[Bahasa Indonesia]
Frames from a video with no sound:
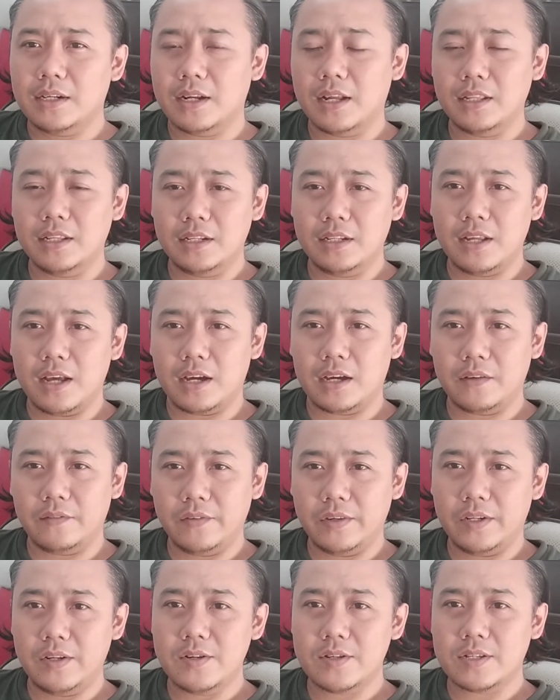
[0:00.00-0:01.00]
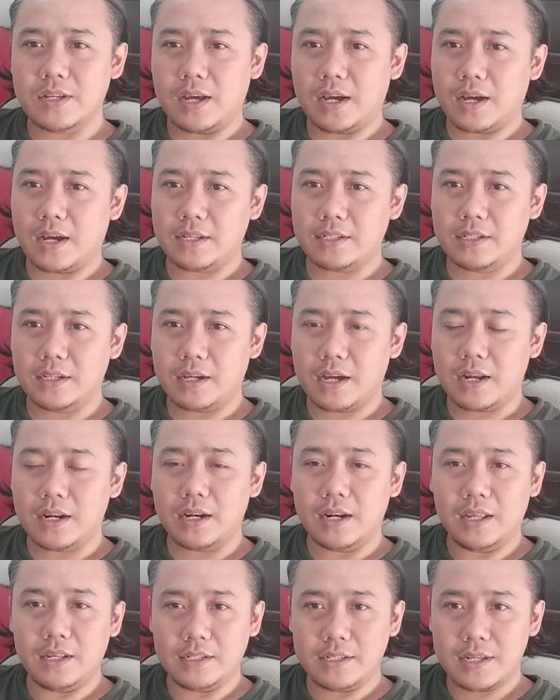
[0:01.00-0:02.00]
nanti di akhir video saya
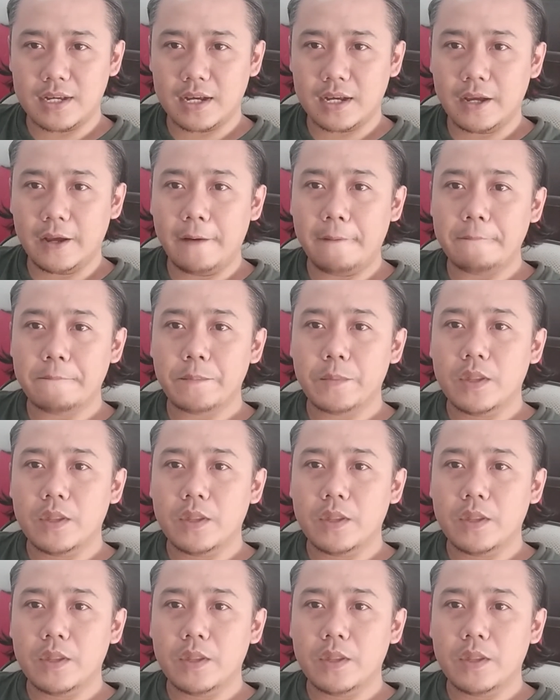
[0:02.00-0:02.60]
kasihkan linknya